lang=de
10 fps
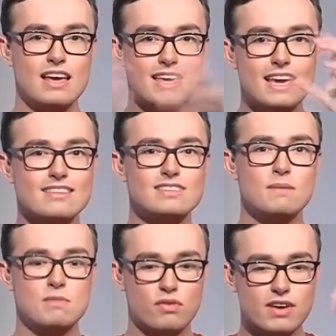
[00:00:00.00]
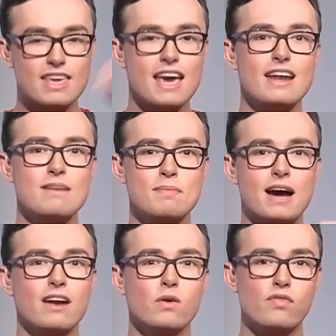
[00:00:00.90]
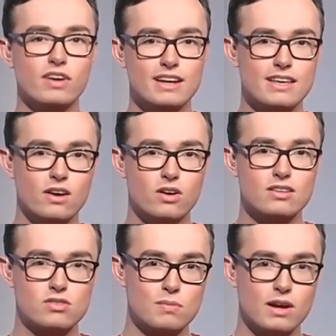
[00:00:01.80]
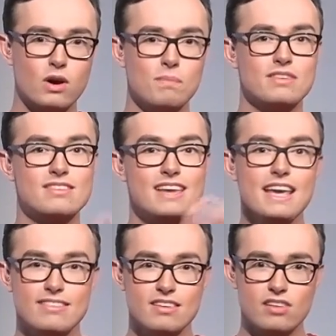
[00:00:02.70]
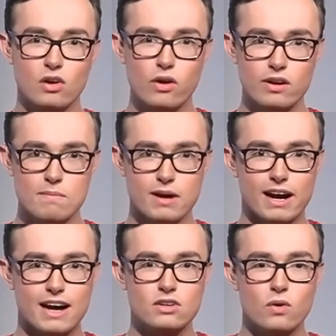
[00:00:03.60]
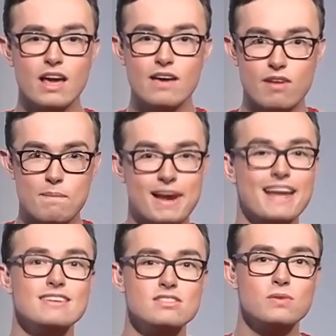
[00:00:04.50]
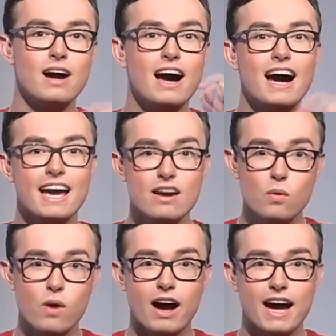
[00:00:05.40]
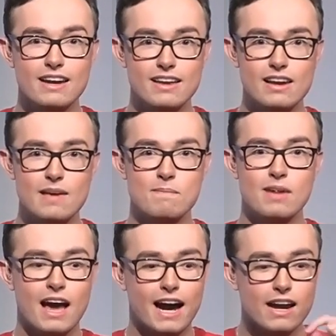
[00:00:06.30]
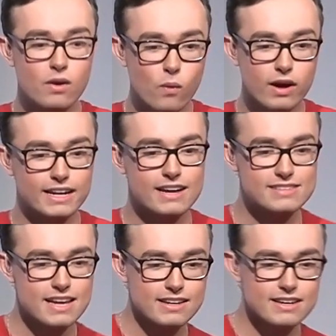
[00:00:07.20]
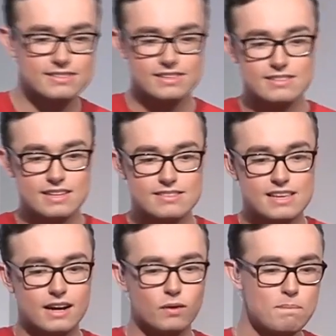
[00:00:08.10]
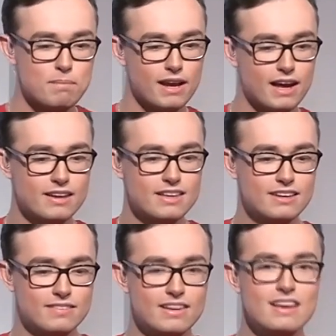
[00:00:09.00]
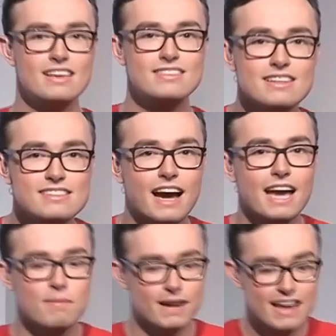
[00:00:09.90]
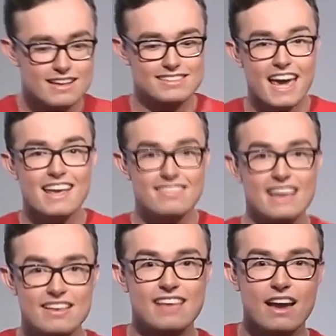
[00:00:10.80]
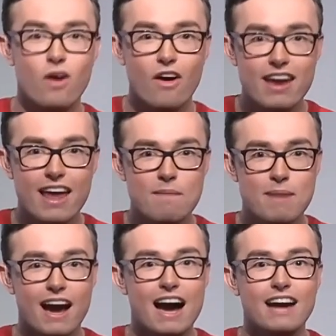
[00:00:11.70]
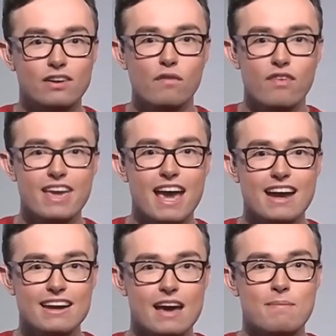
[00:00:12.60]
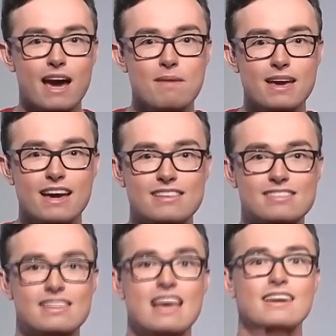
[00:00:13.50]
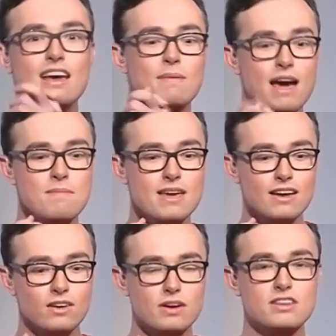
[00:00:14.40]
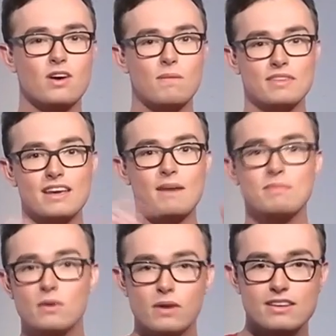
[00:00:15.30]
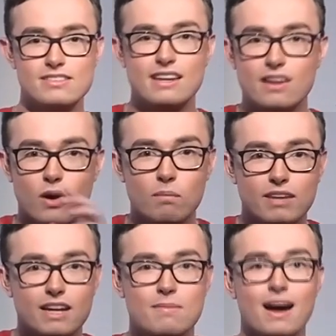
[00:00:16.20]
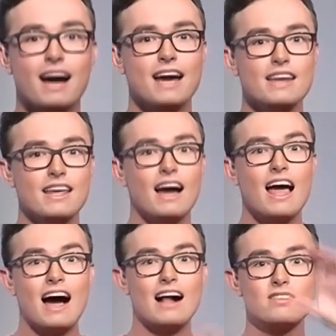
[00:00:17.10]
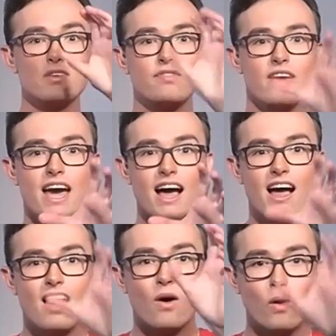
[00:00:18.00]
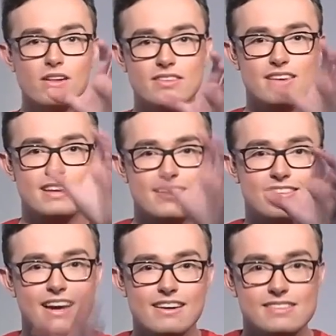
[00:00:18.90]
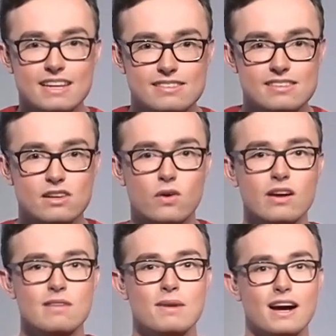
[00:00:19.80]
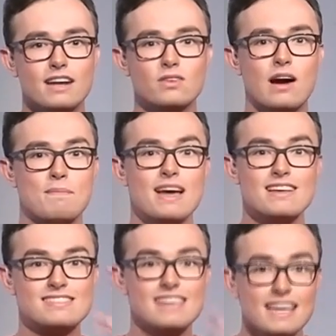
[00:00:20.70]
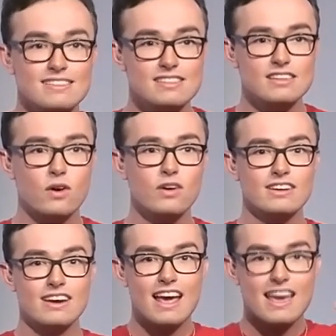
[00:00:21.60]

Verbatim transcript: Jetzt gibt es für jeden Anrufer, der hier zu mir kommt, 60 Sekunden Beratung. Wir blenden sogar eine Uhr ein, ihr Lieben. Eine Uhr, da seht ihr es. Ihr seht sie, hoppala, hier. Ihr seht sie eingeblendet. 60 Sekunden Beratung für jeden, der bei mir ist, der bei mir hier durchkommt. Ihr habt die Uhr gesehen, die kommt dann immer rein, ja? Also wer holt sich jetzt seine 60 Sekunden Beratung ab? 60 Sekunden.